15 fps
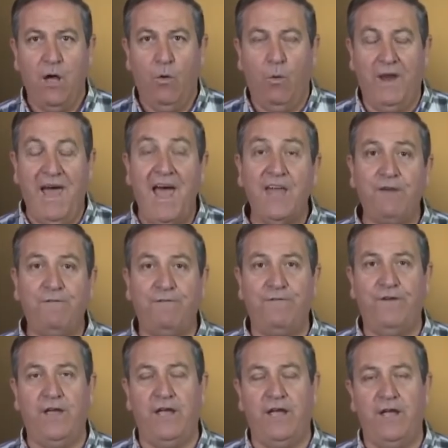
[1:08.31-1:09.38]
وأنا
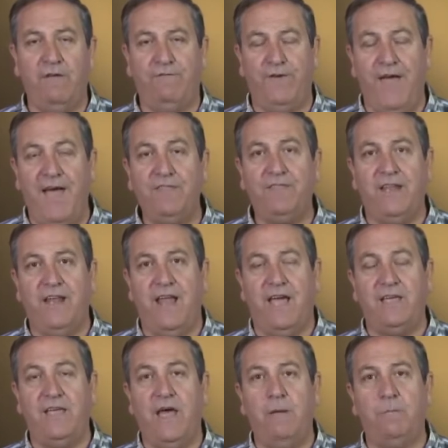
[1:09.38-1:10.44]
عارف في هذه
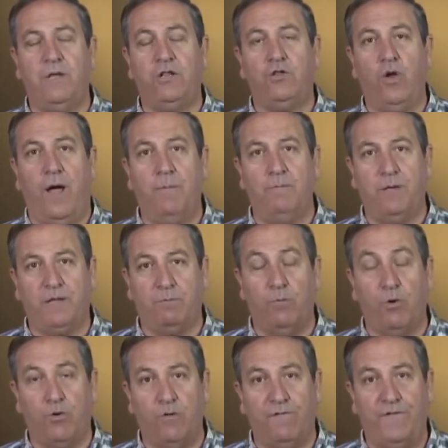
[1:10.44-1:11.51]
الأيام أنتم عم
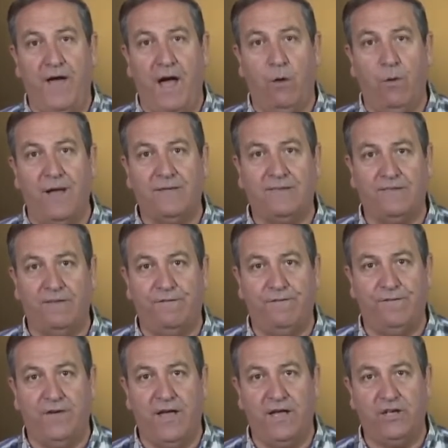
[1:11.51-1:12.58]
بتمروا في
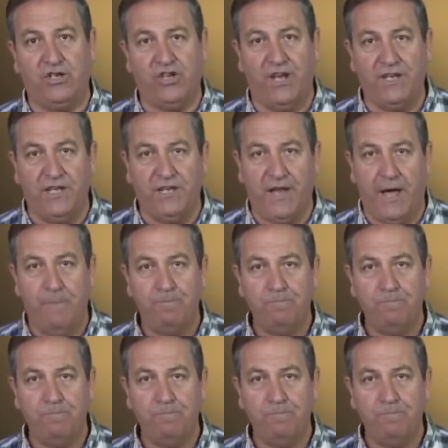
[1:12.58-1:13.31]
عواصف شديدة